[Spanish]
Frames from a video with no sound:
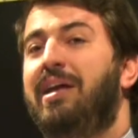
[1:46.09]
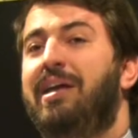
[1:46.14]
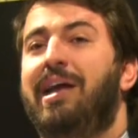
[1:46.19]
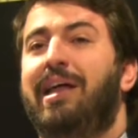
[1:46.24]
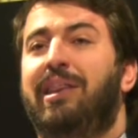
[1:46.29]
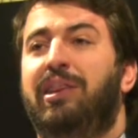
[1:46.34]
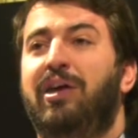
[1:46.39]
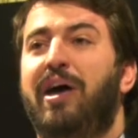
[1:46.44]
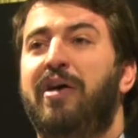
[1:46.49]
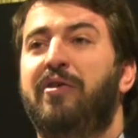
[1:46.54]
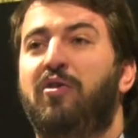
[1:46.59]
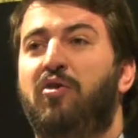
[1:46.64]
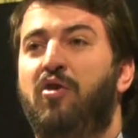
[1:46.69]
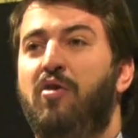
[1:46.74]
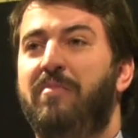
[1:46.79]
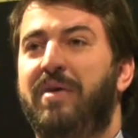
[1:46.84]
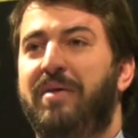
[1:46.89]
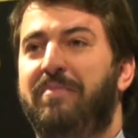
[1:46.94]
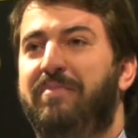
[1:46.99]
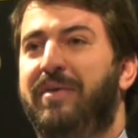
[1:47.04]
la ciudad no
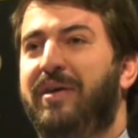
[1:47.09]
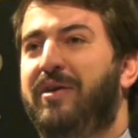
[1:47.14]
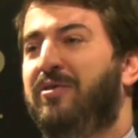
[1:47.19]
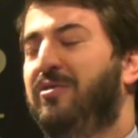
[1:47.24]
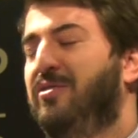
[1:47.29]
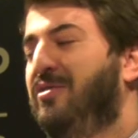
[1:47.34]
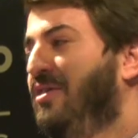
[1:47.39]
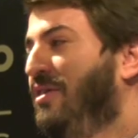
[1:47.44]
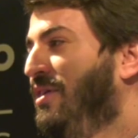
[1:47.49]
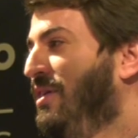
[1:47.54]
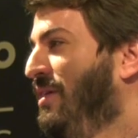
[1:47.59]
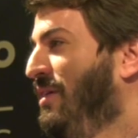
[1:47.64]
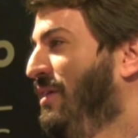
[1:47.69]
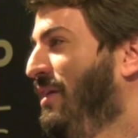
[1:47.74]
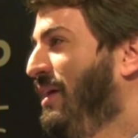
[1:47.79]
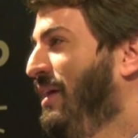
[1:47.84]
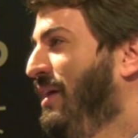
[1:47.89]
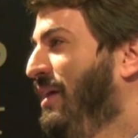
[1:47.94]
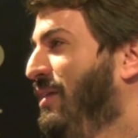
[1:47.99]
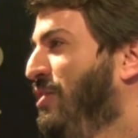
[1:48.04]
come, pero
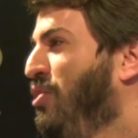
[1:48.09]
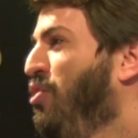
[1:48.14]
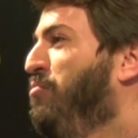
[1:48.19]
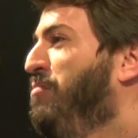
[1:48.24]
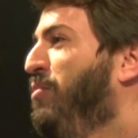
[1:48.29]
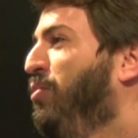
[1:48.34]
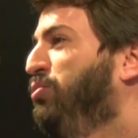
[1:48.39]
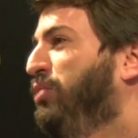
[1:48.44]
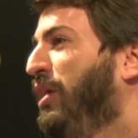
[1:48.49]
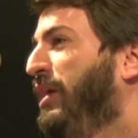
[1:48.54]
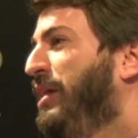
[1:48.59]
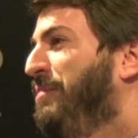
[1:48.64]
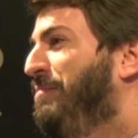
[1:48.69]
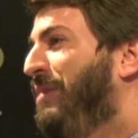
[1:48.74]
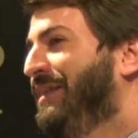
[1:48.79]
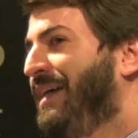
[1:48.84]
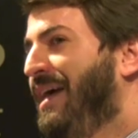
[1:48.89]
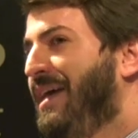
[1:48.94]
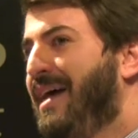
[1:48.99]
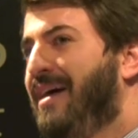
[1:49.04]
eh, yo me gustaría ir
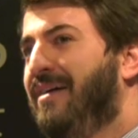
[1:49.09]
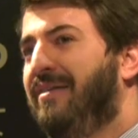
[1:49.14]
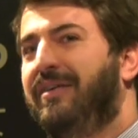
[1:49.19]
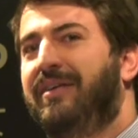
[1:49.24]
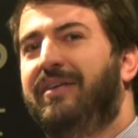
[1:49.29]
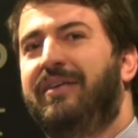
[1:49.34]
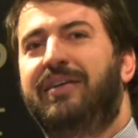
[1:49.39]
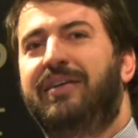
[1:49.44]
más allá.